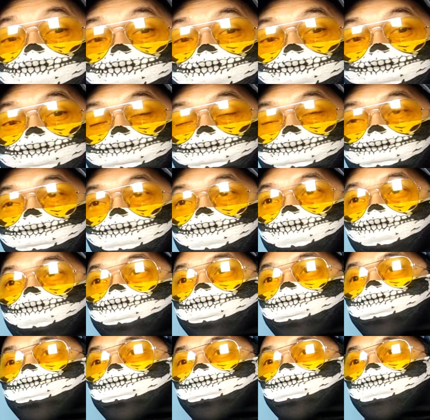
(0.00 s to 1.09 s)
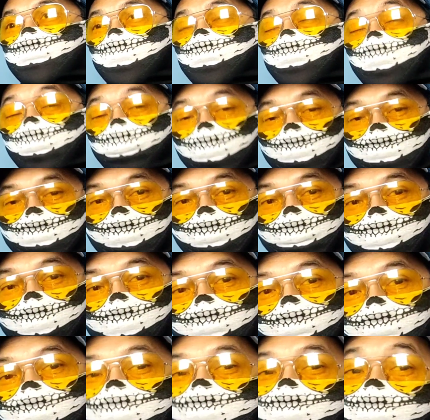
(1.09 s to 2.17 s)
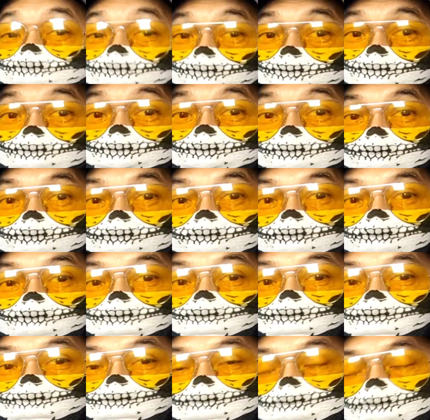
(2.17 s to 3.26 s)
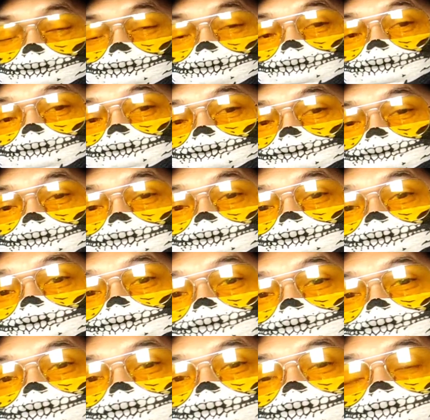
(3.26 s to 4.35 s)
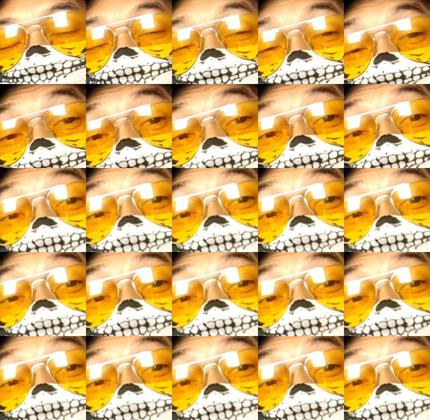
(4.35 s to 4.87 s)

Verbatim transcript: mereka juga yang dapat siapa? Yang dapat mereka dong. Iya, tentu saja mereka. Makanya